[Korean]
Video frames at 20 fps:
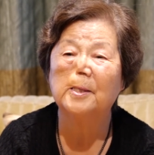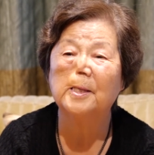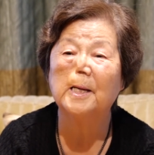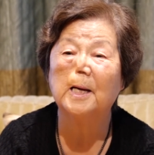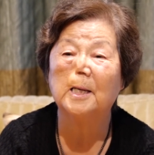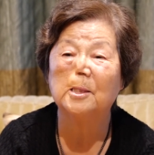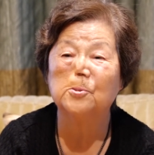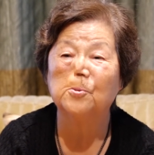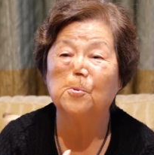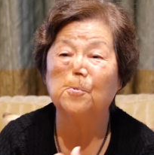
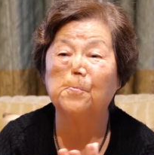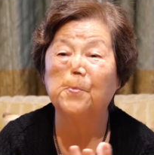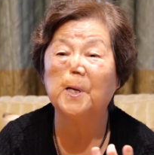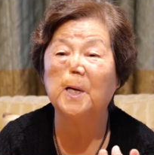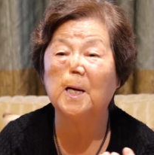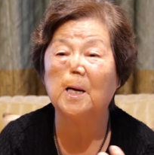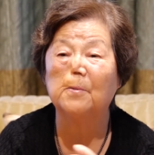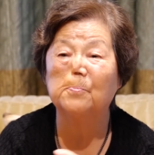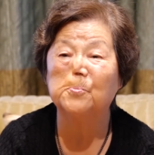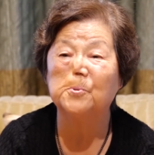그래가지고
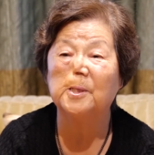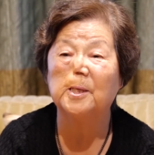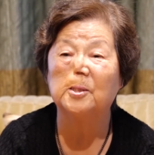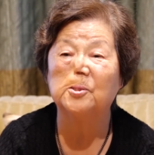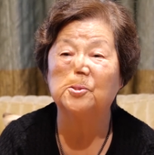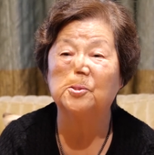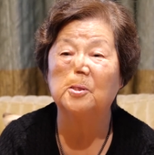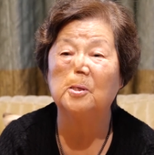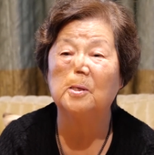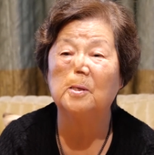
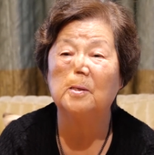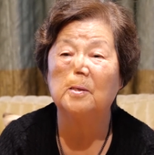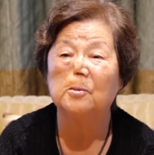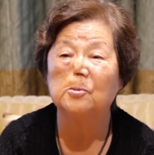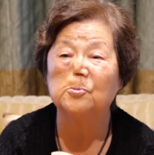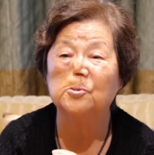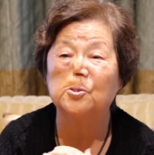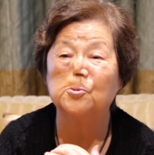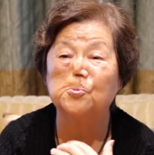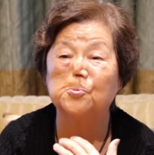픽업돼서
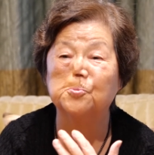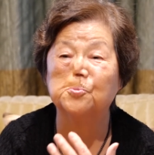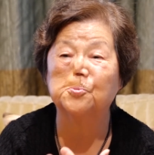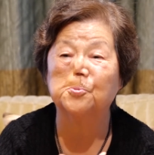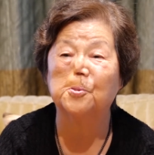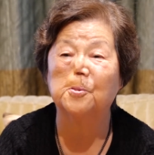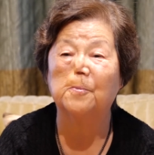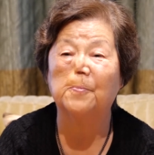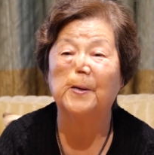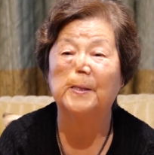이제
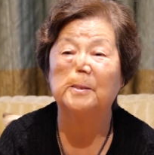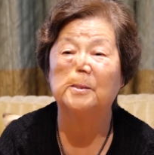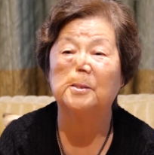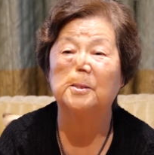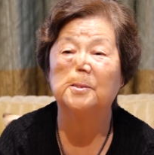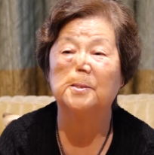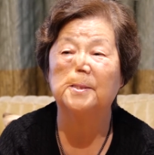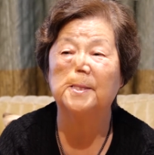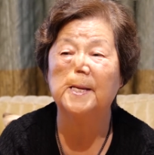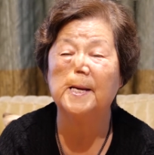수술을
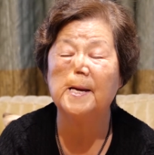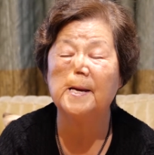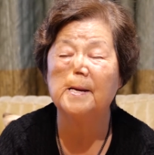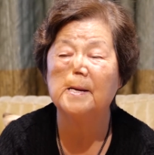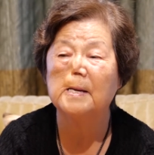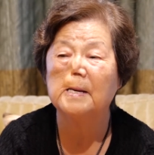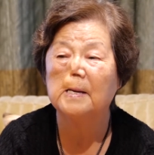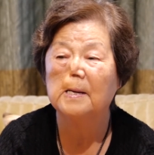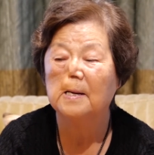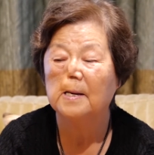받는데
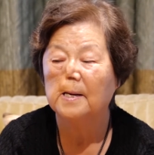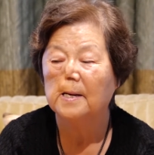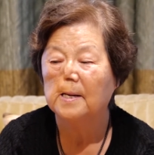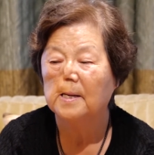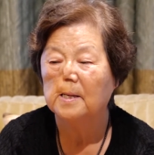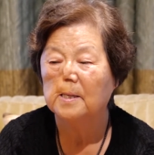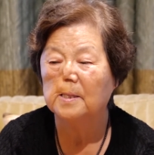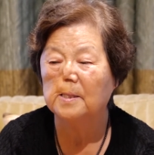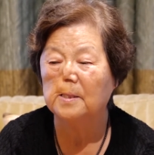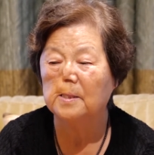
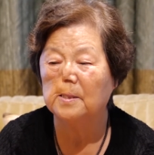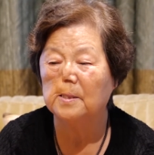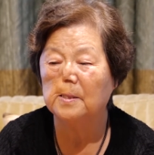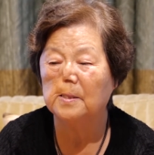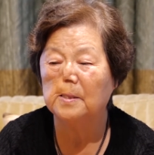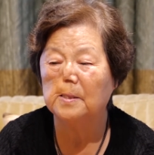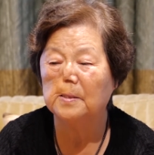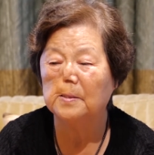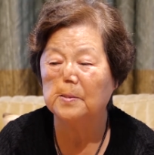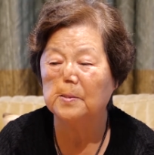그,
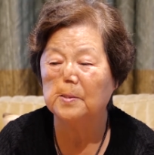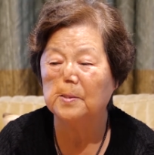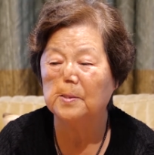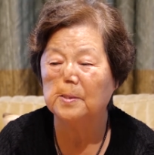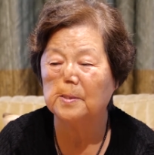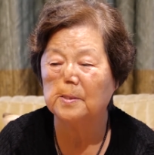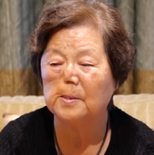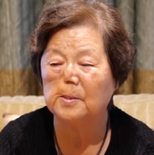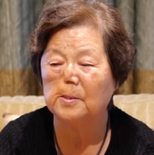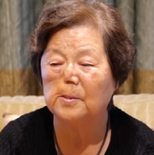
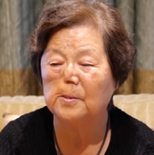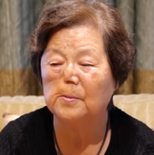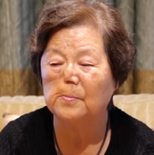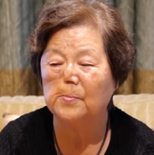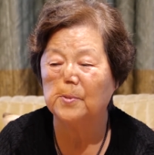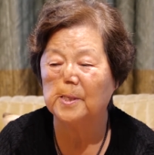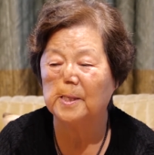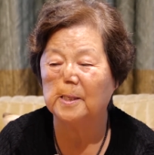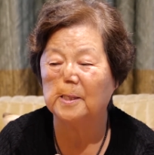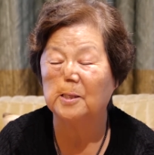그
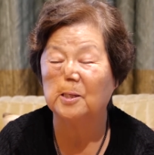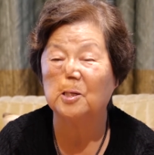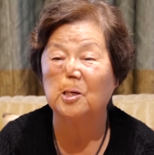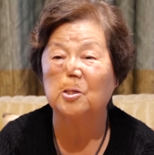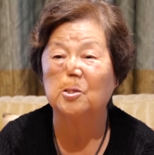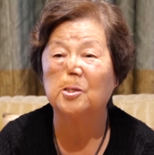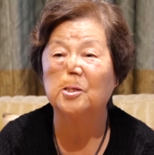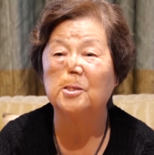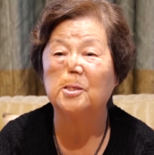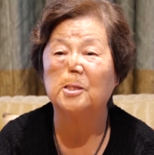뭐라 그럴까
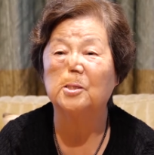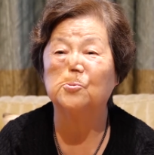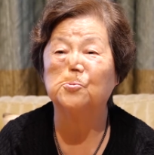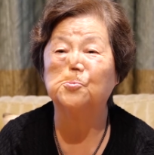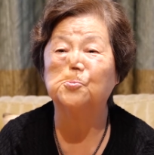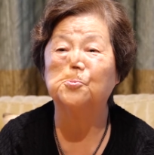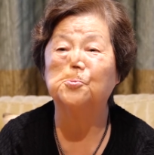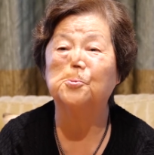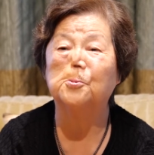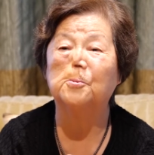거기
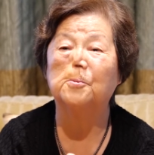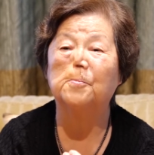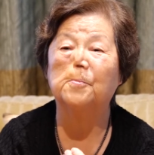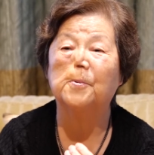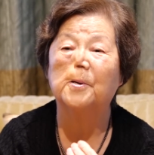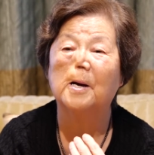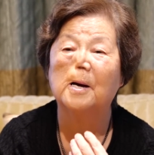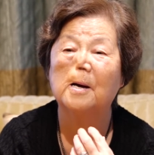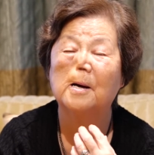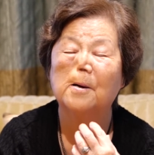수술
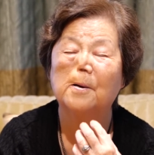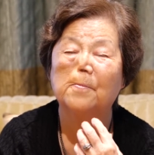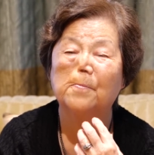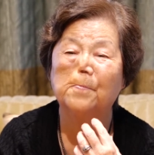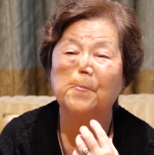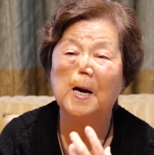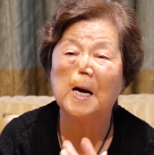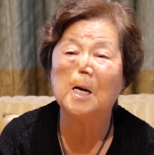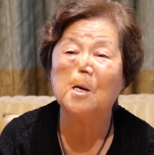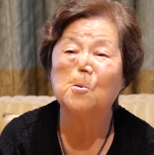
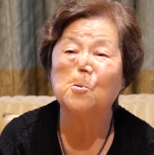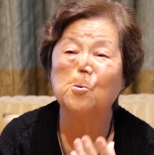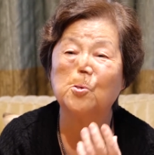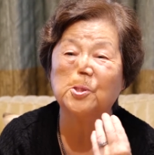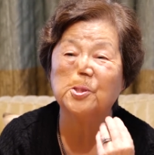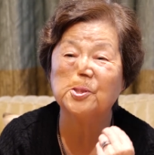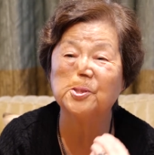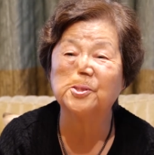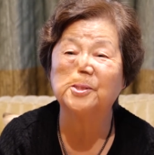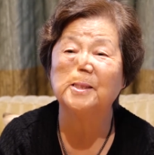받고
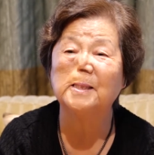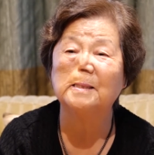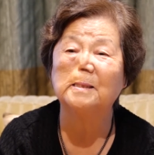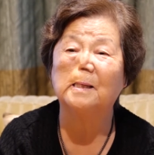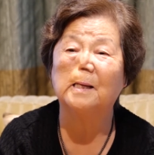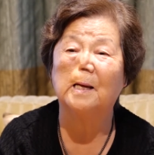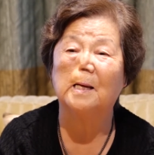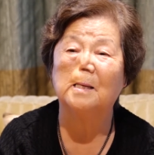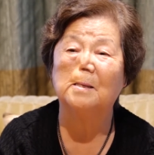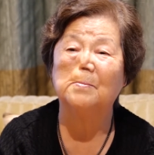있을
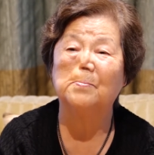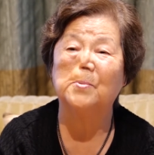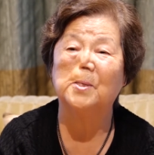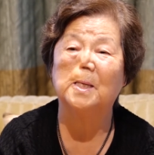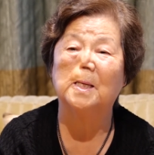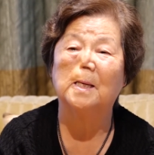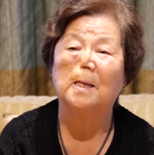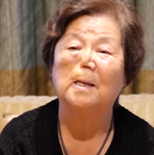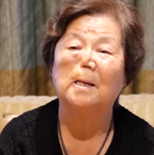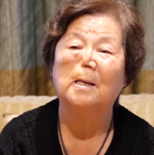때
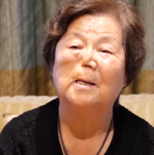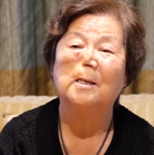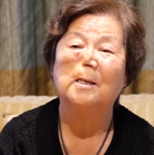이미